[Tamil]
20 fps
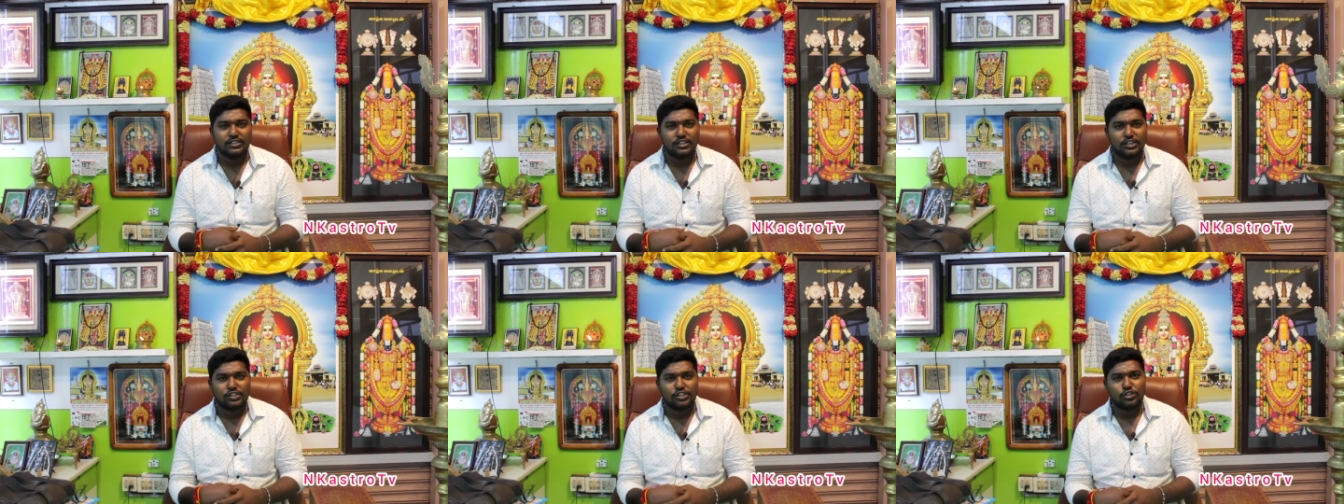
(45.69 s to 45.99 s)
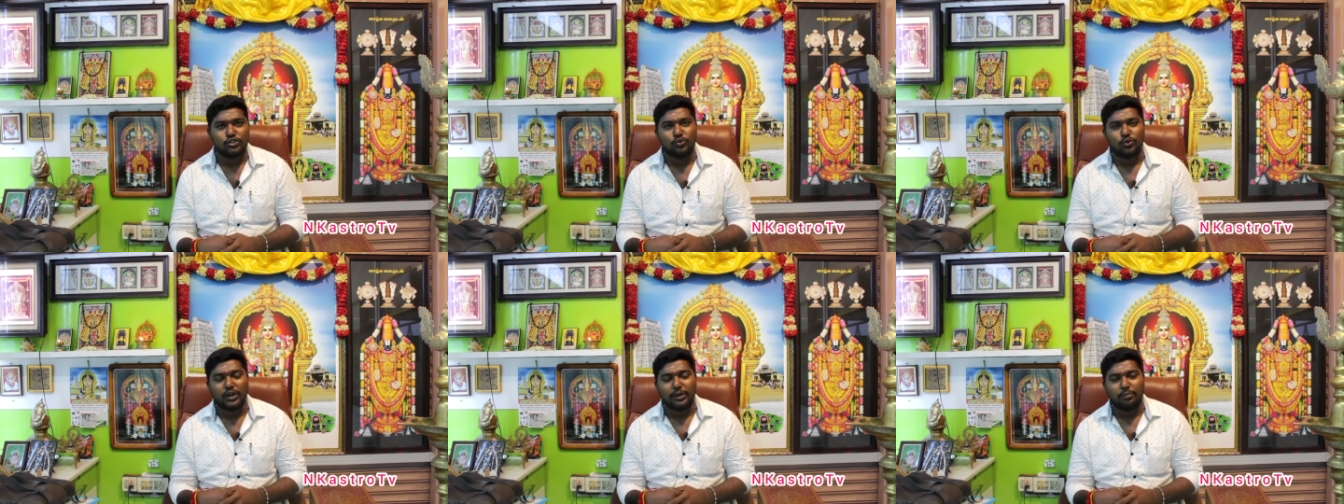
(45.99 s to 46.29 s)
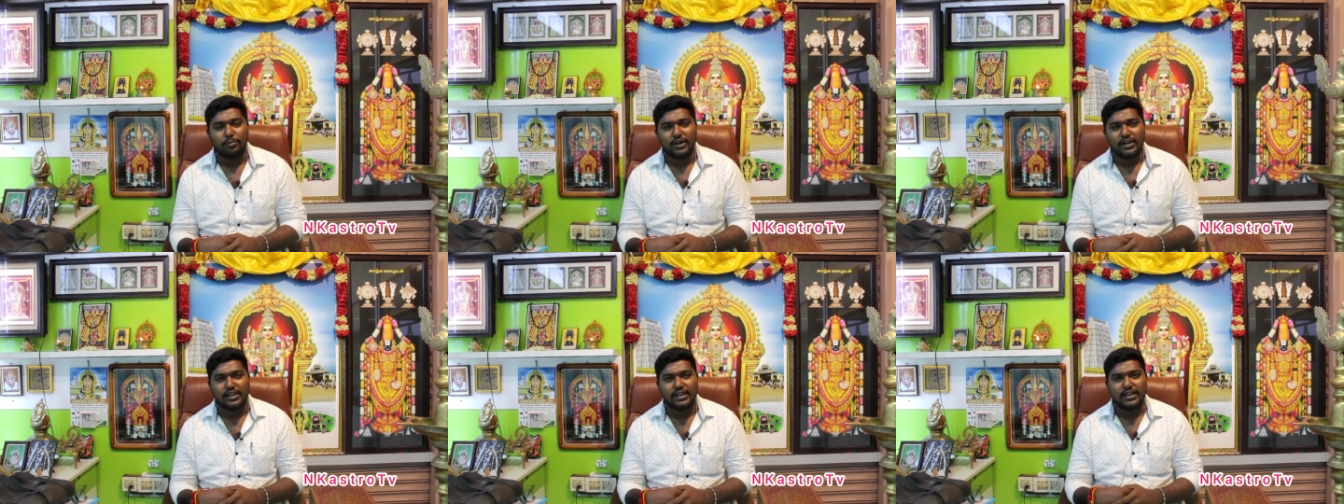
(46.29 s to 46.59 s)
திருச்செந்தூரை
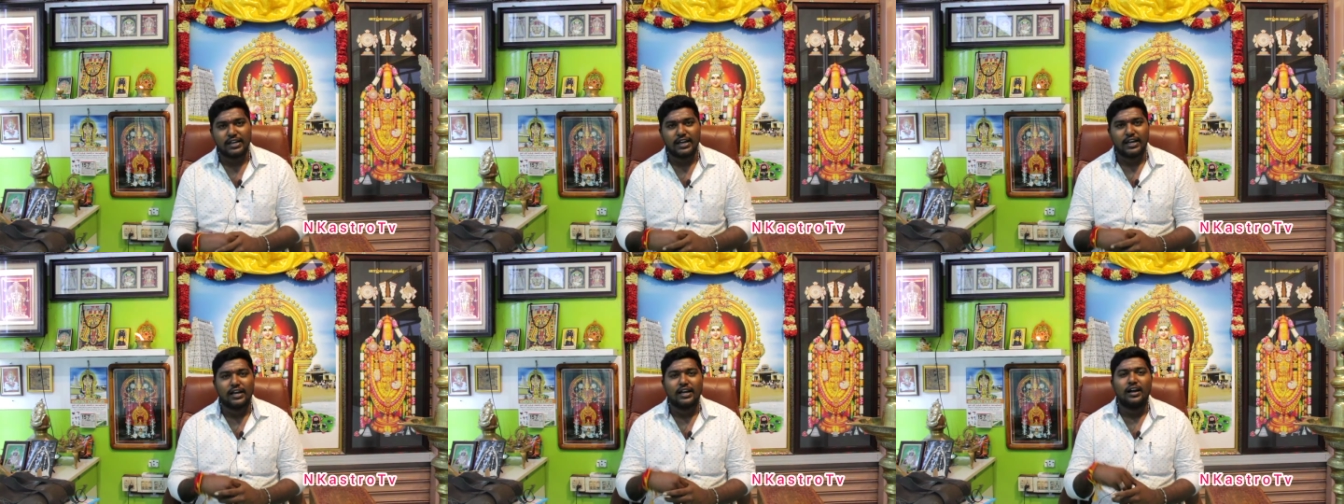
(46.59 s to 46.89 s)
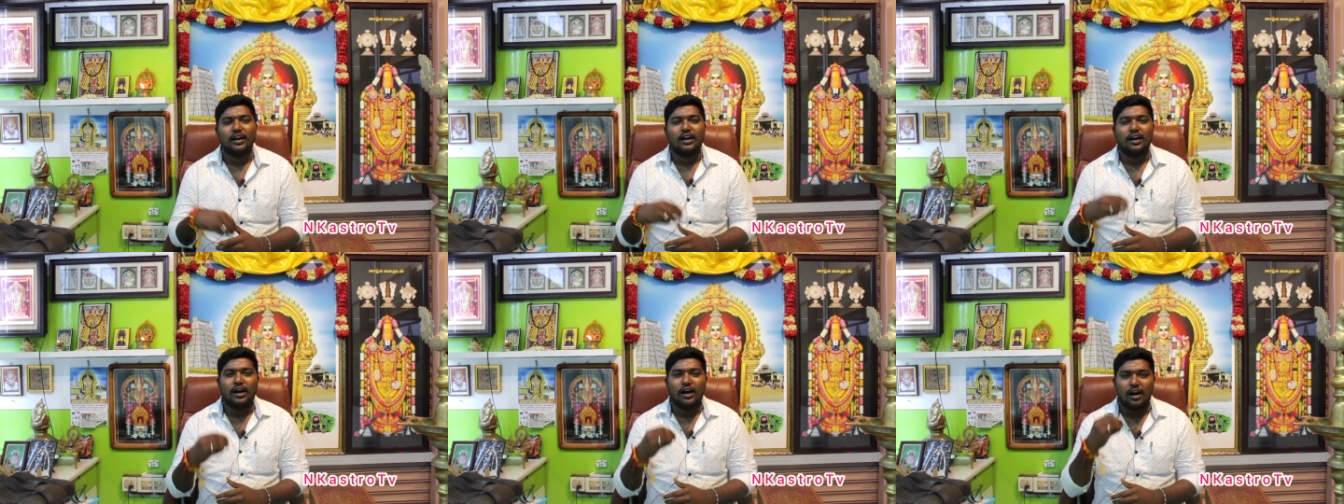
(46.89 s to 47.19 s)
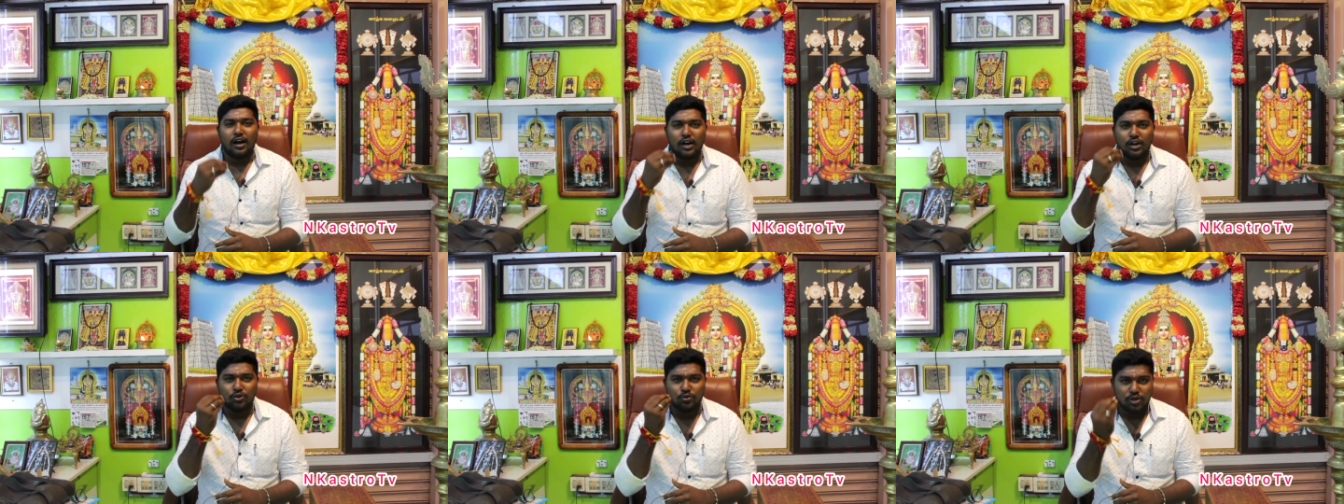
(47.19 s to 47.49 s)
பற்றிய
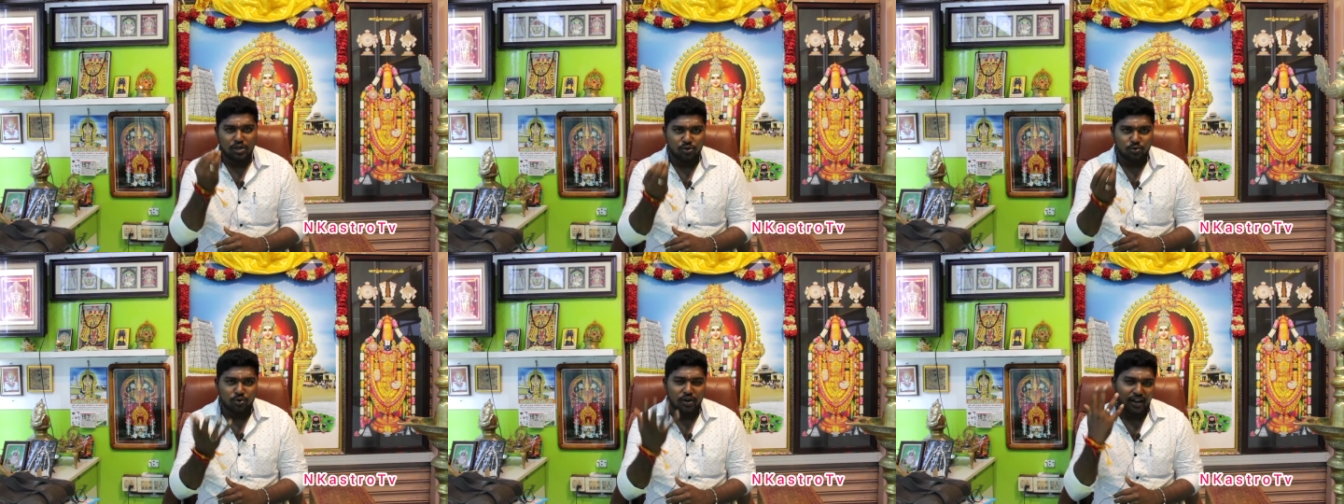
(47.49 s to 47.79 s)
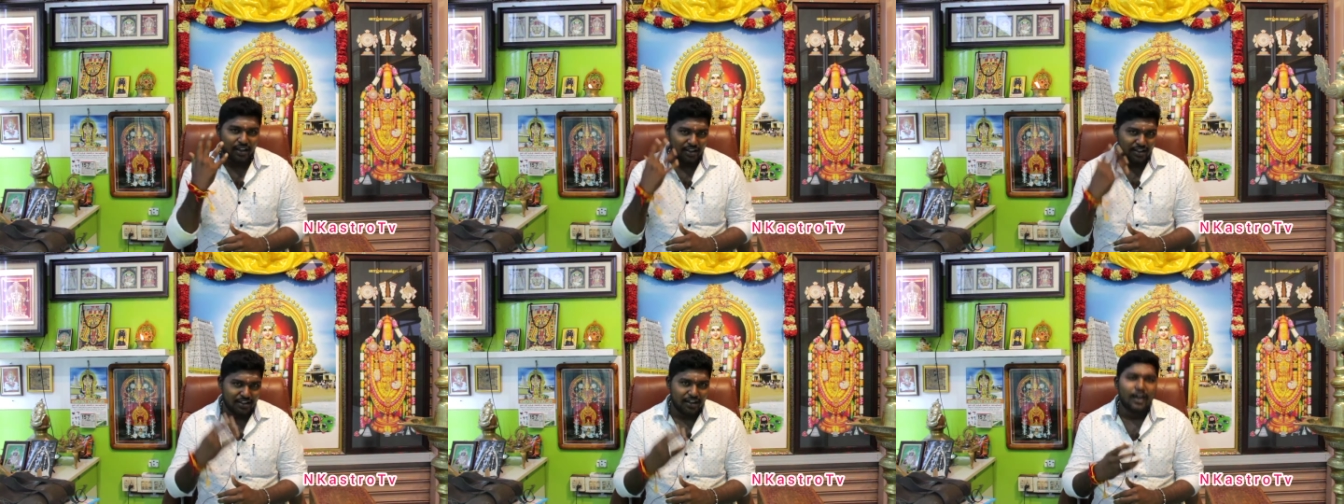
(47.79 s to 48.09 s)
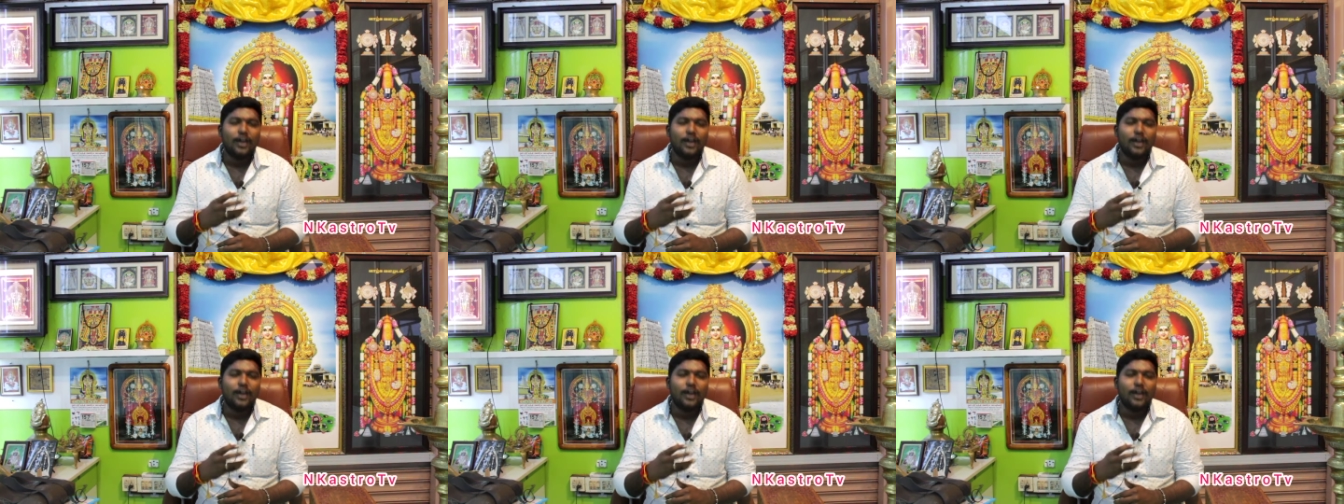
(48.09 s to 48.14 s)
அணு அணுவாய்